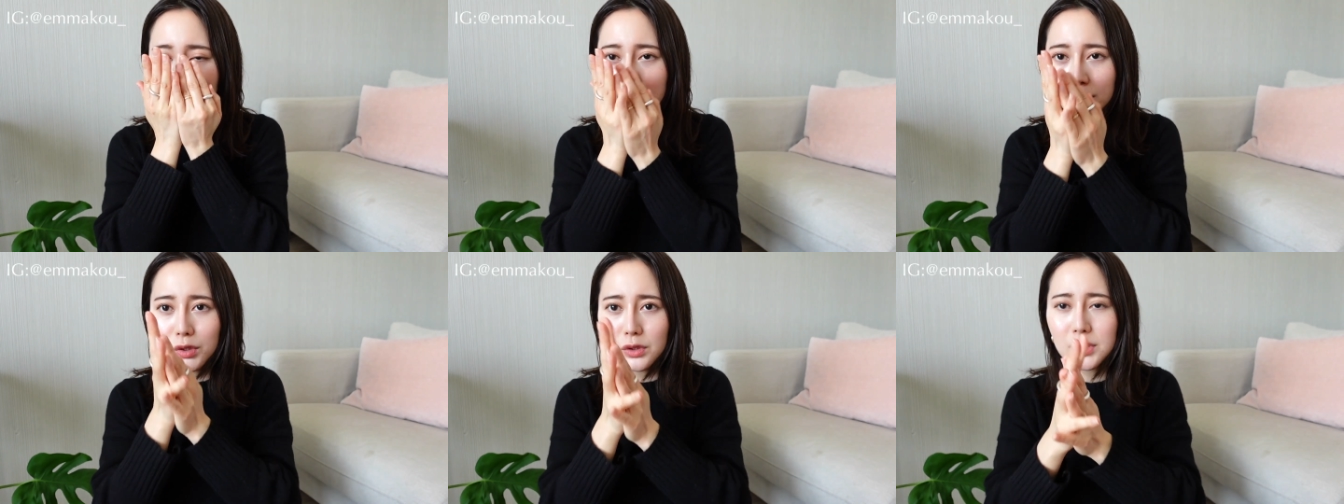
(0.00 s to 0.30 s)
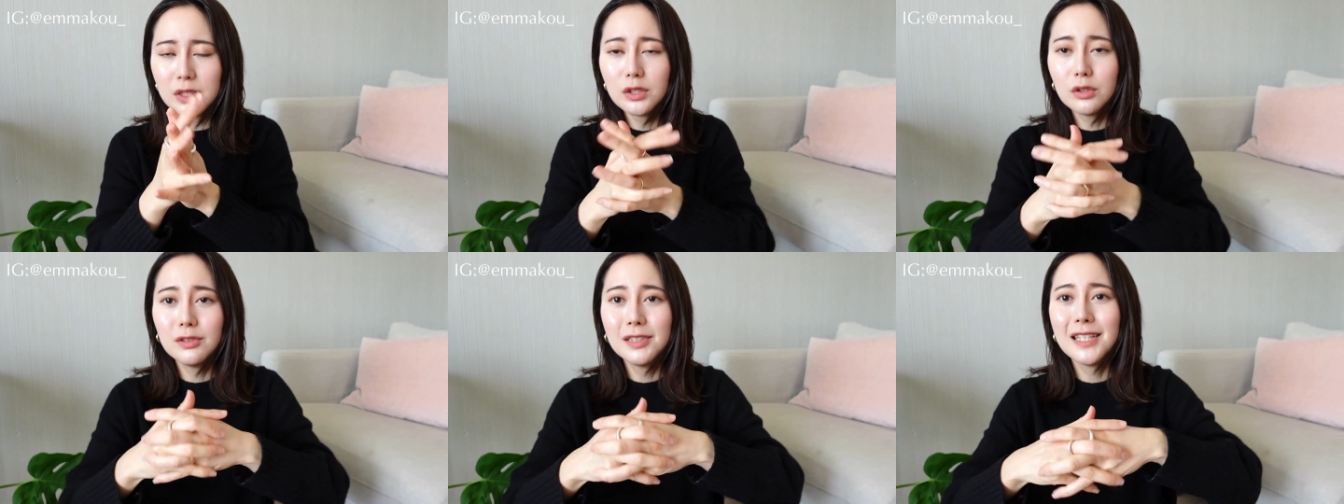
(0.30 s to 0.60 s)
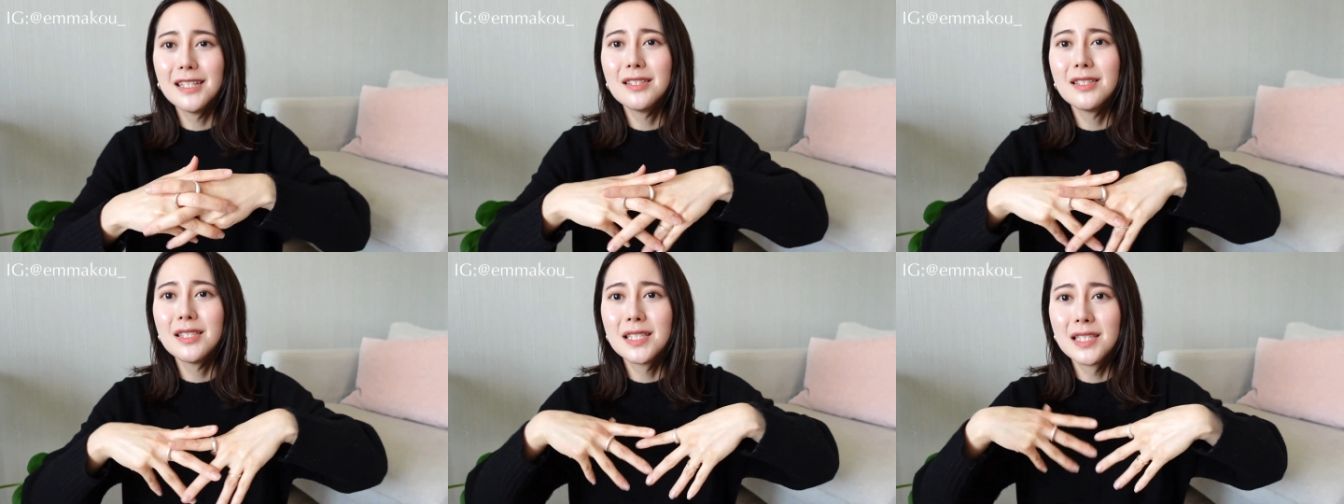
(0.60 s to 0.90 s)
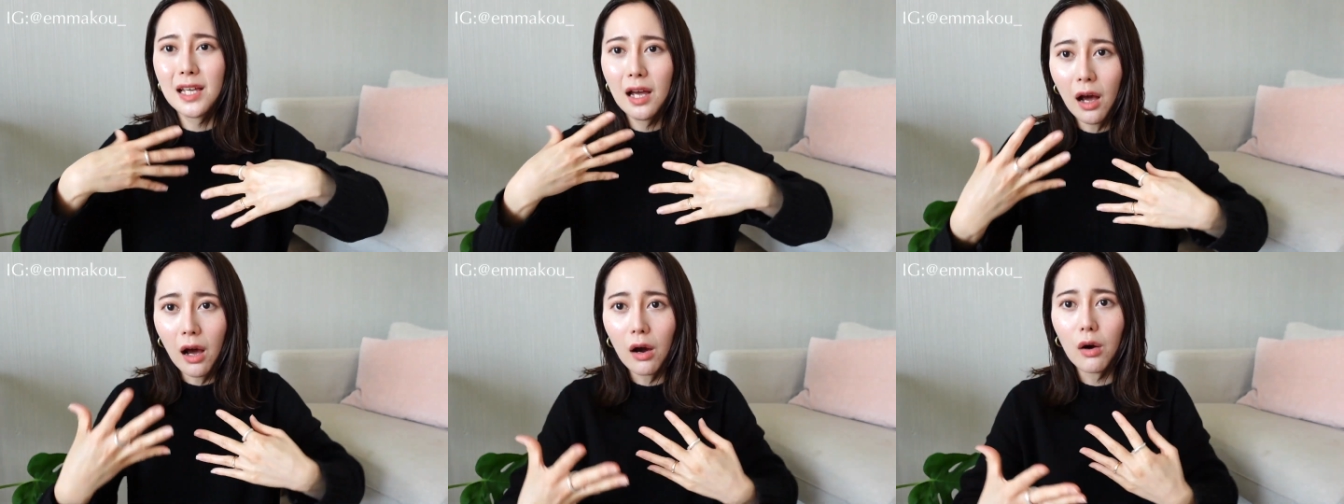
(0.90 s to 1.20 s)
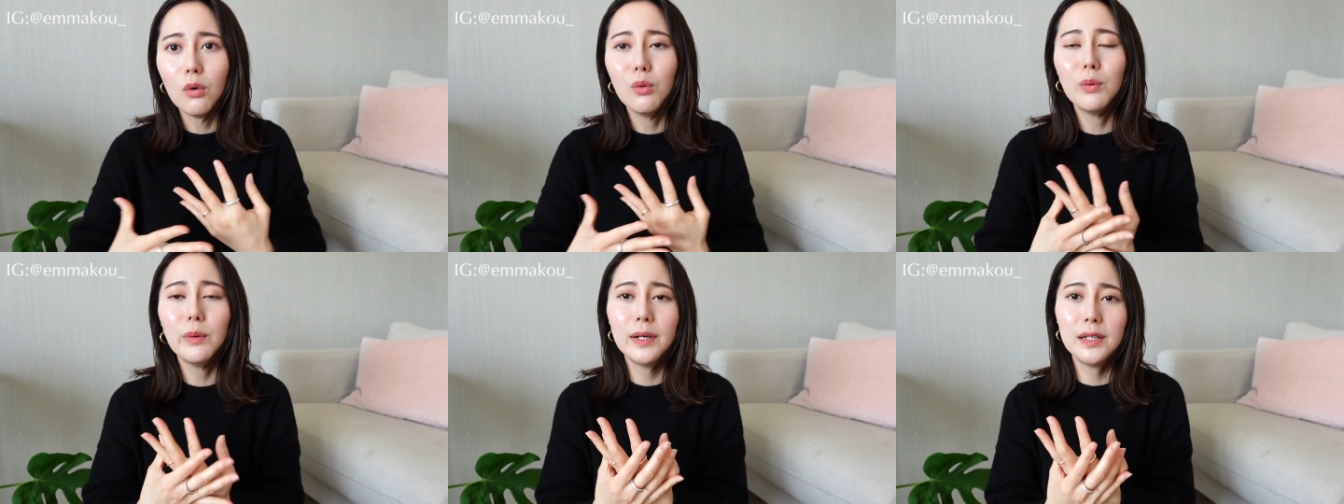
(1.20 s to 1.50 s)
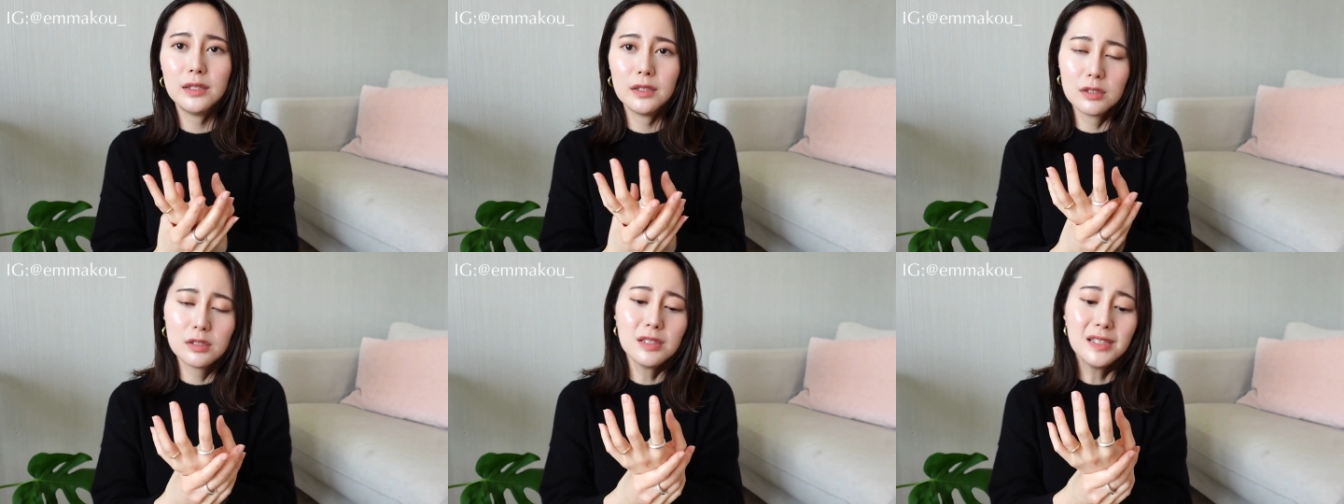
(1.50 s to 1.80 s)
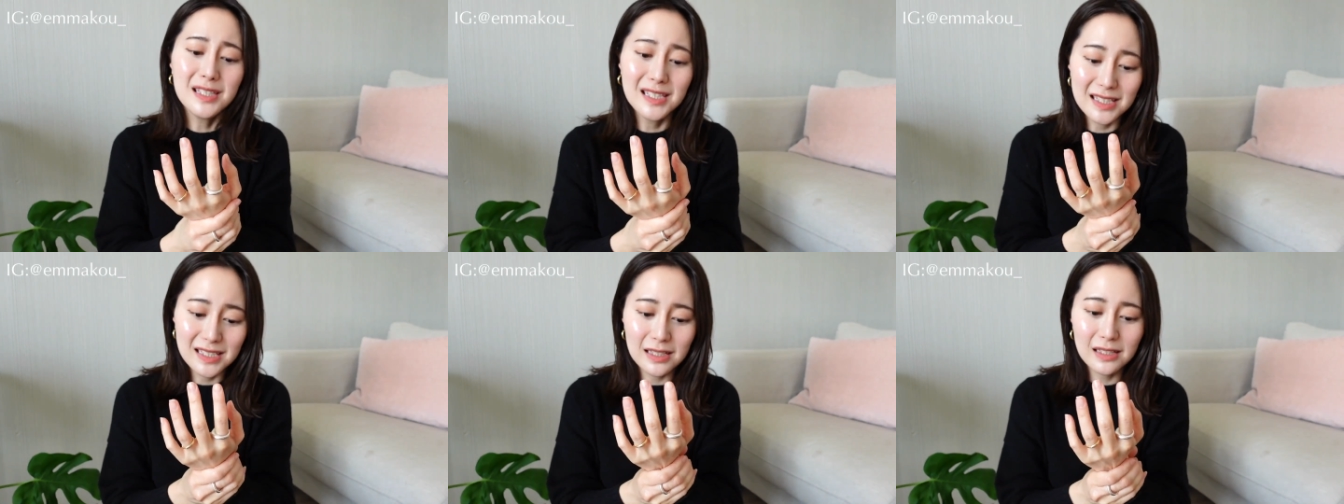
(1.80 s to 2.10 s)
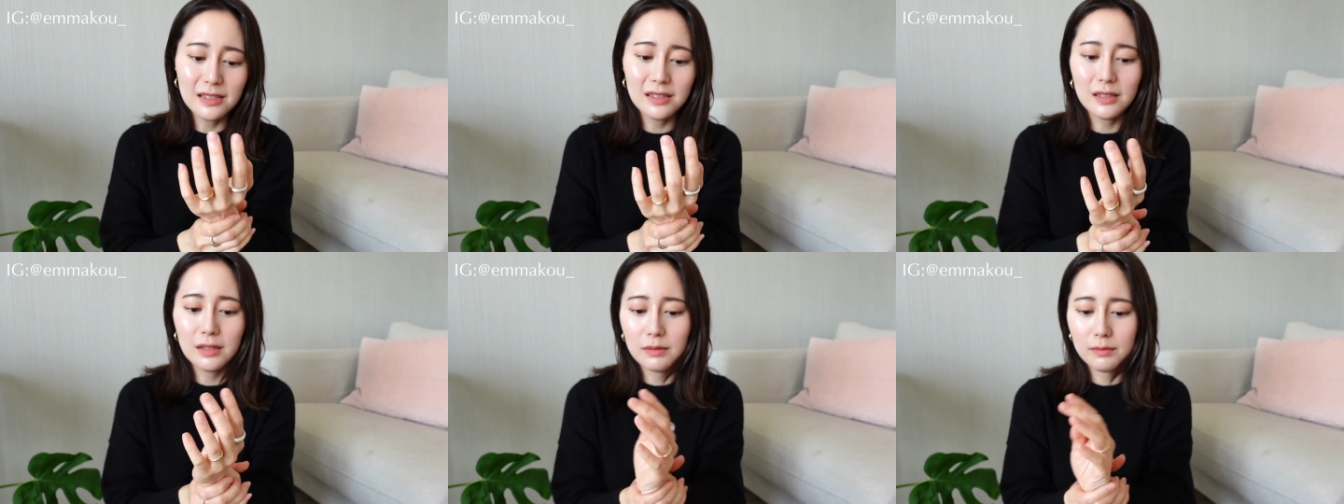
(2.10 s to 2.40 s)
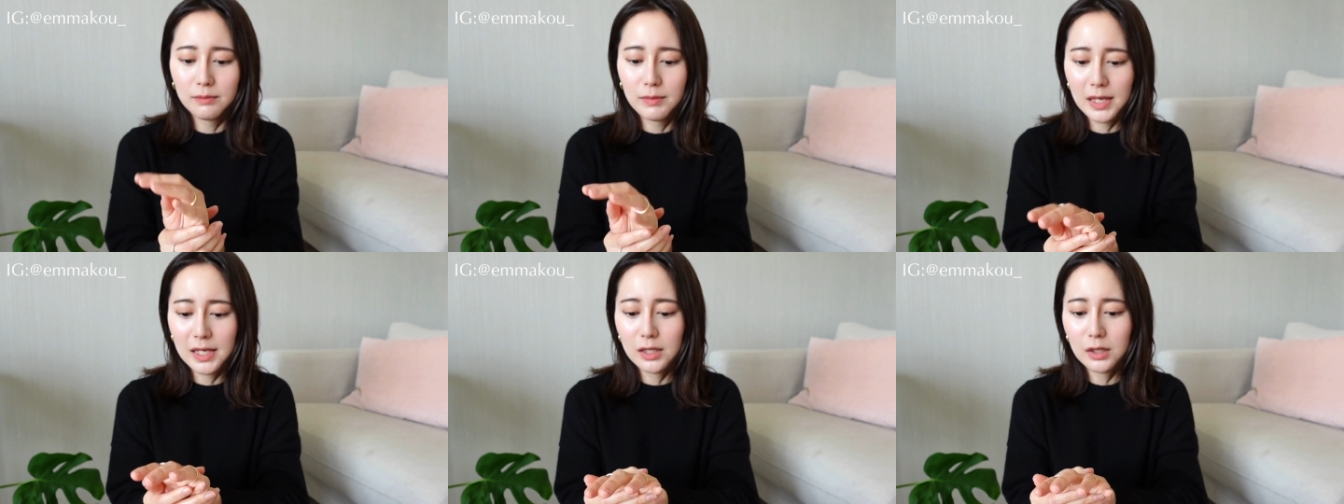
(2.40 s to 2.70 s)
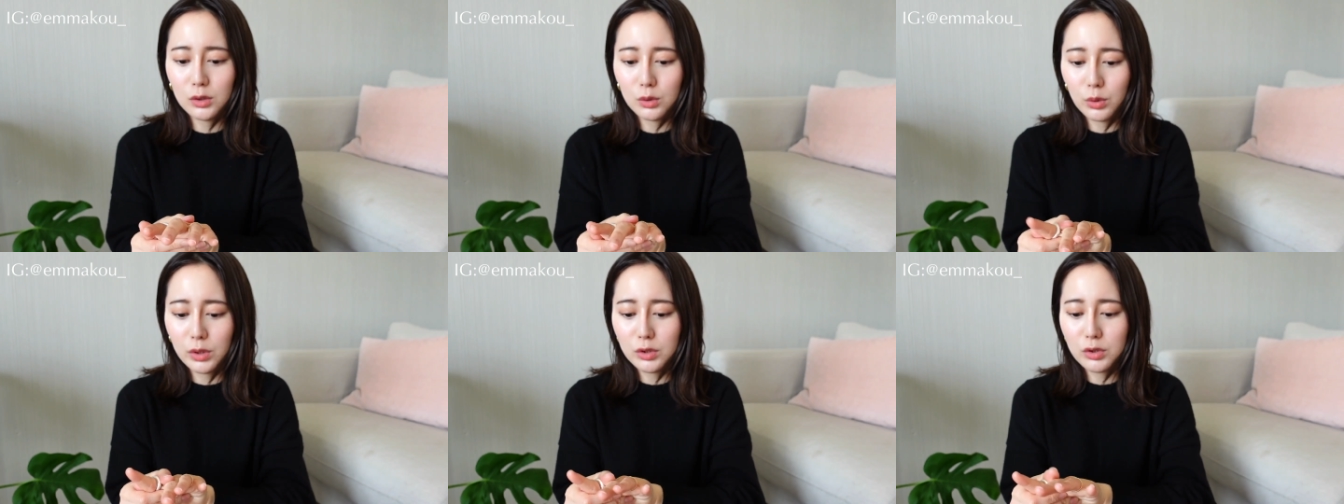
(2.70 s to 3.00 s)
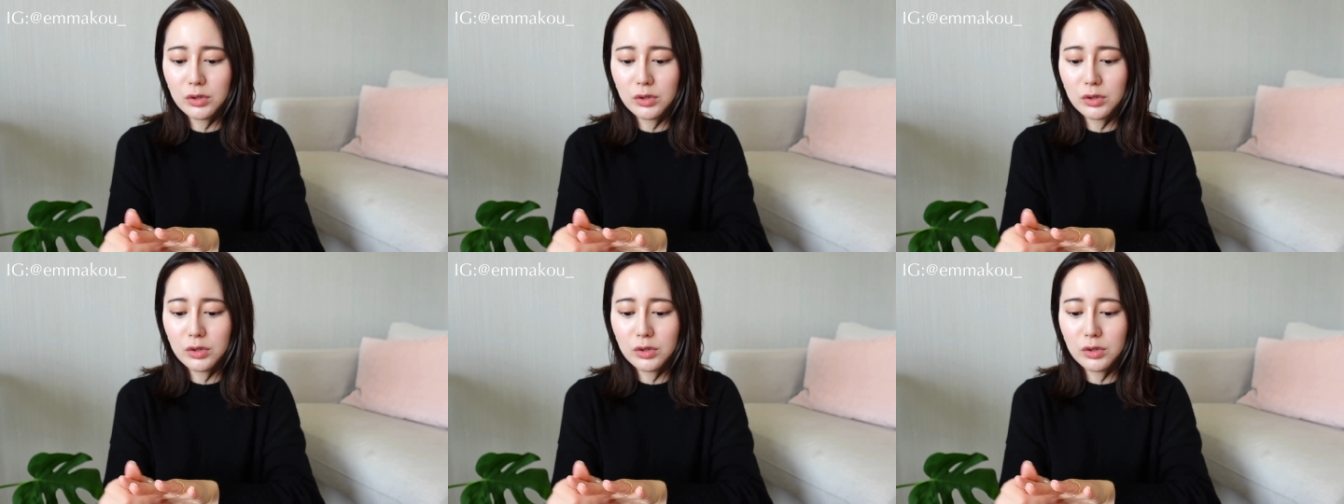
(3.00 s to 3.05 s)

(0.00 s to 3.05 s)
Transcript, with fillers: 就是有一点草味的，是真的玫瑰。